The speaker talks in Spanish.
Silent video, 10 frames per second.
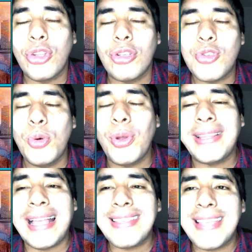yo no
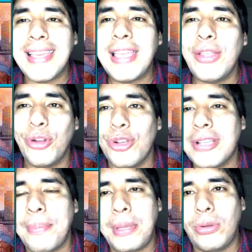subo tan seguido
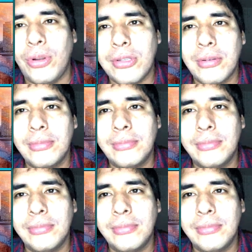los capítulos.